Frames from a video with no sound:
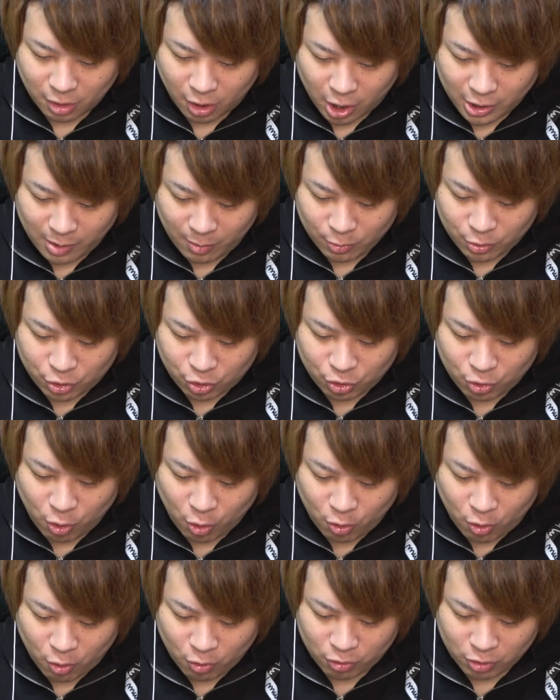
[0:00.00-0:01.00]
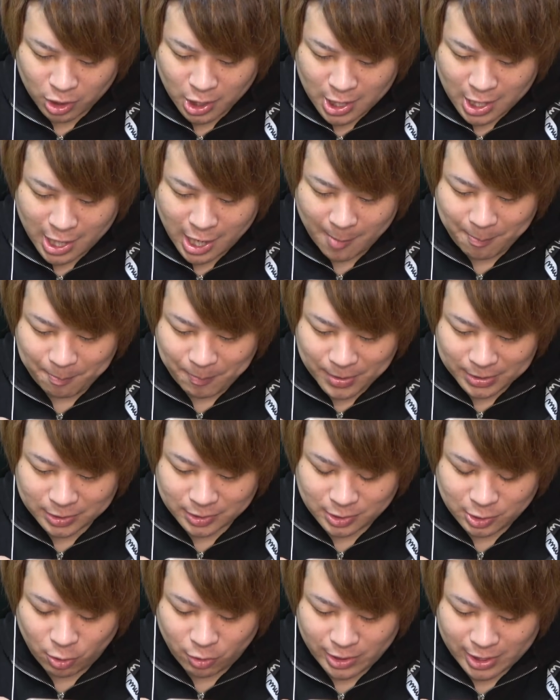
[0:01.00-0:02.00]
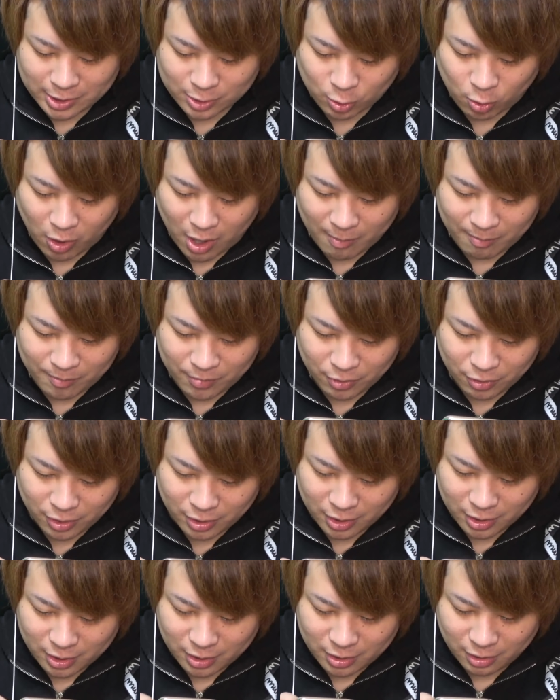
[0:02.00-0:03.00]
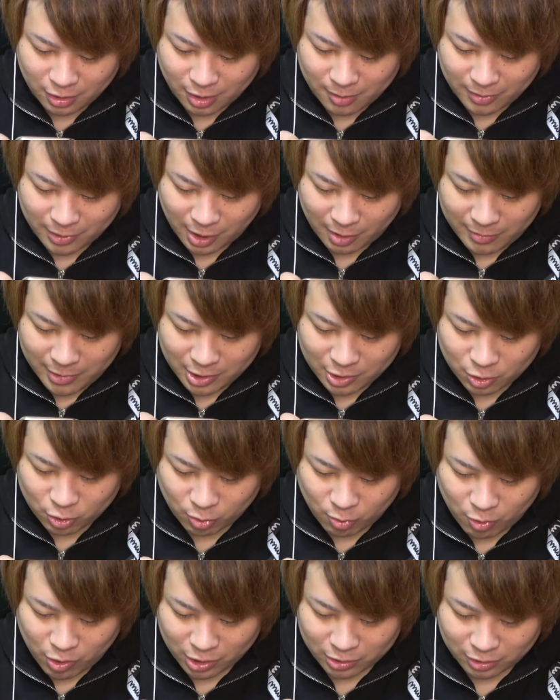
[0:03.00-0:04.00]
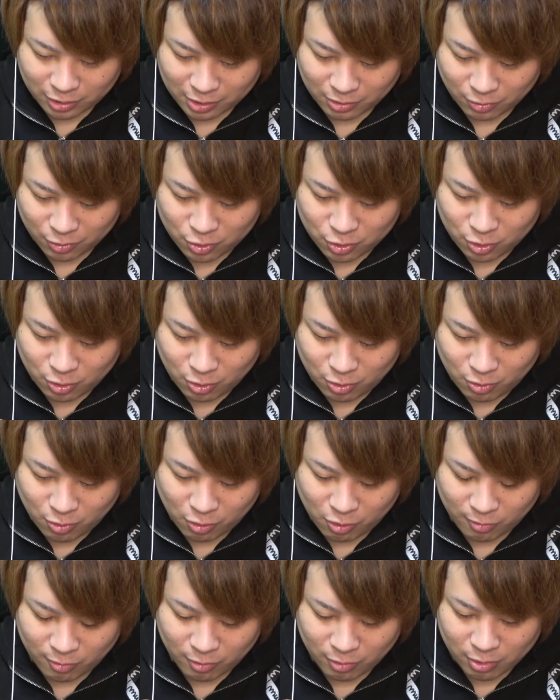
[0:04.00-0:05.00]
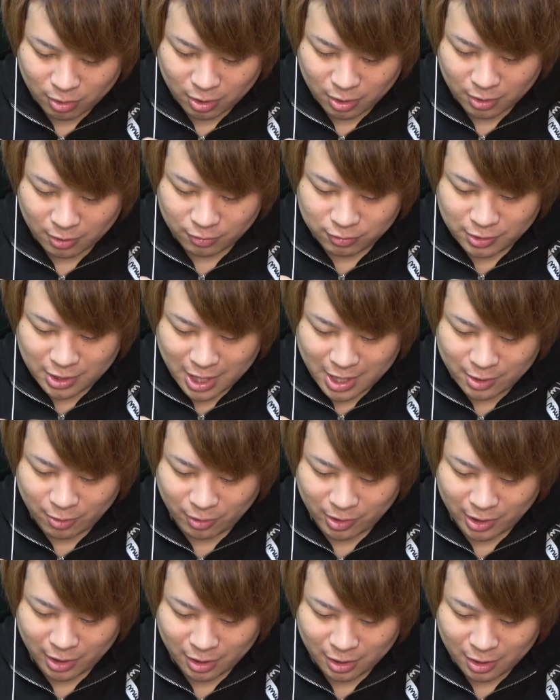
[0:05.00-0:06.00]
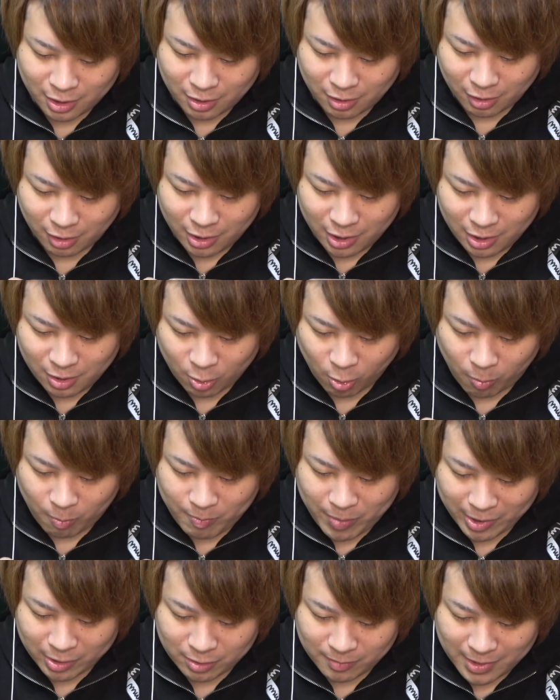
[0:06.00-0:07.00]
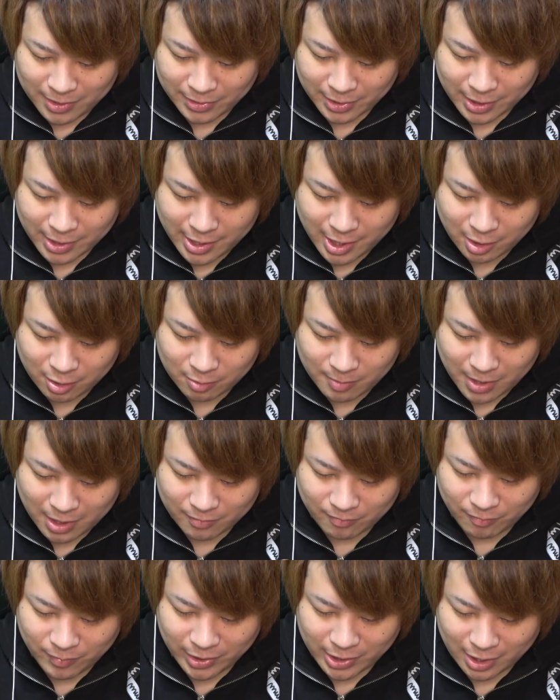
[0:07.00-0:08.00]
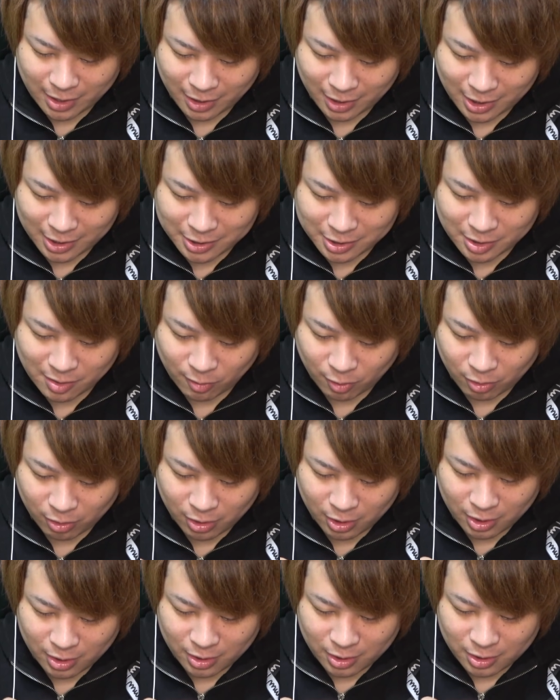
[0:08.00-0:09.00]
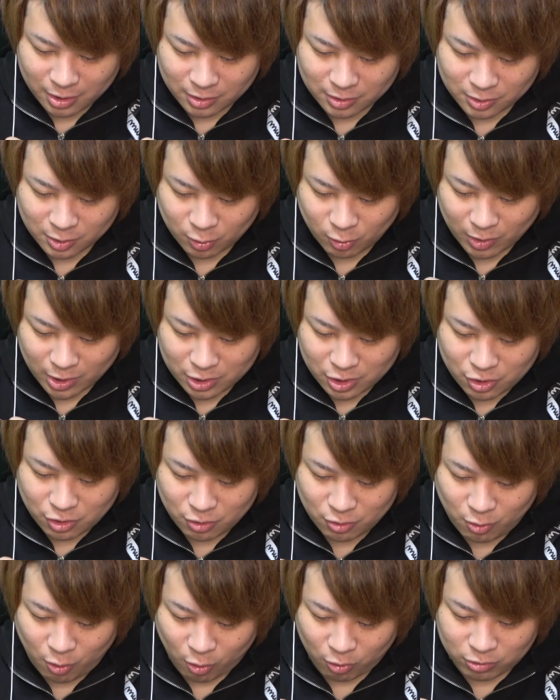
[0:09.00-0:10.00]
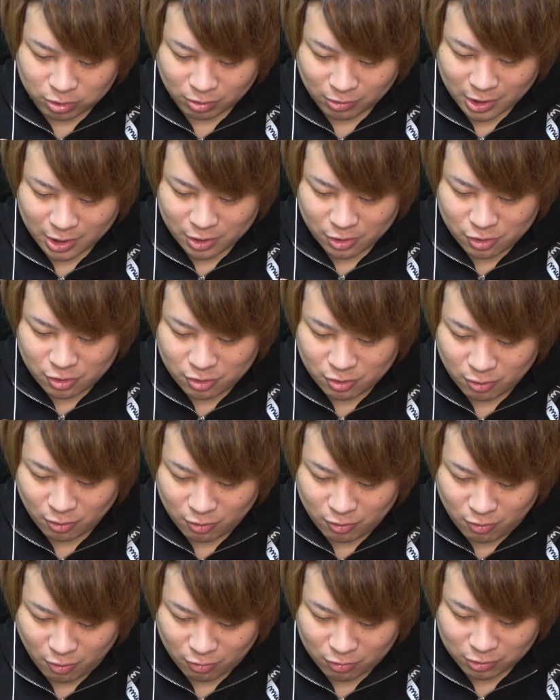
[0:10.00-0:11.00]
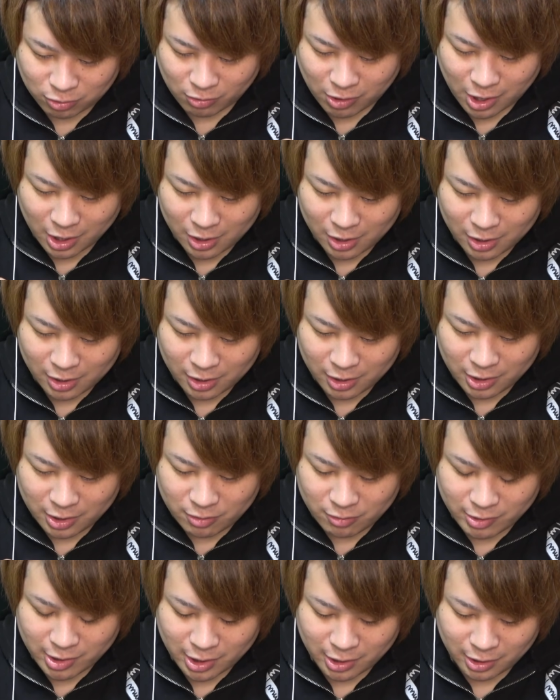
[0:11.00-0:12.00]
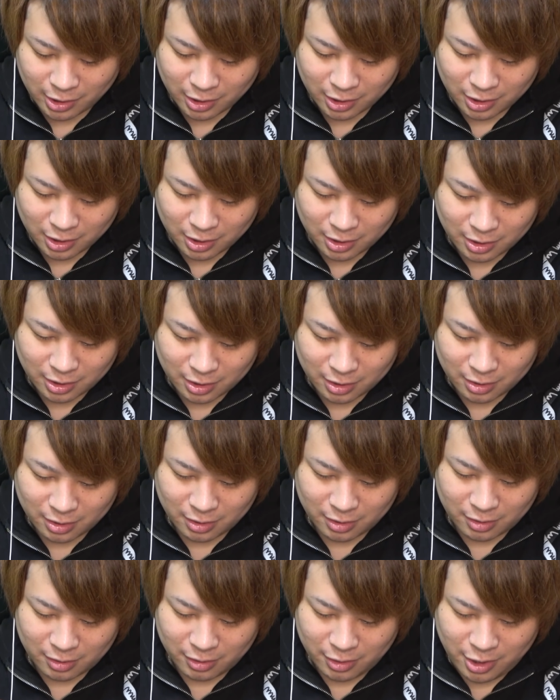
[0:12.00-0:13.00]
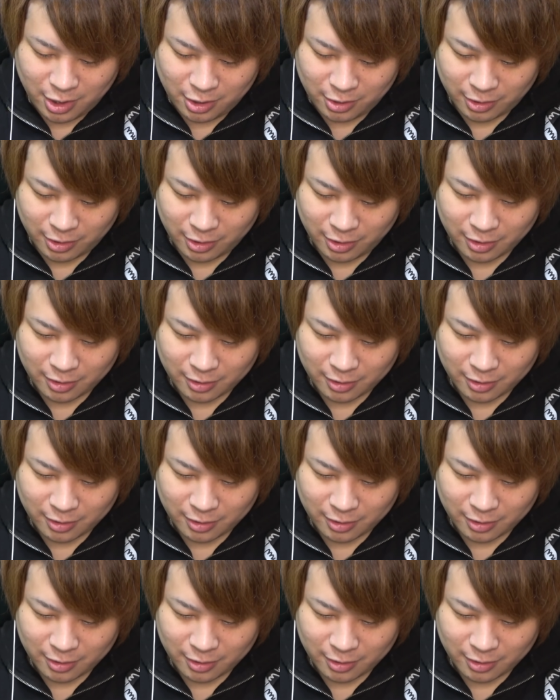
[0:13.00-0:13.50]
あでも16億あやっぱ強いねスコアアップ今ダメージしょぼかったけど16億も普段よりあれ600万700万みたいな感じでもスコア15億とか16億とかいくんやねいいね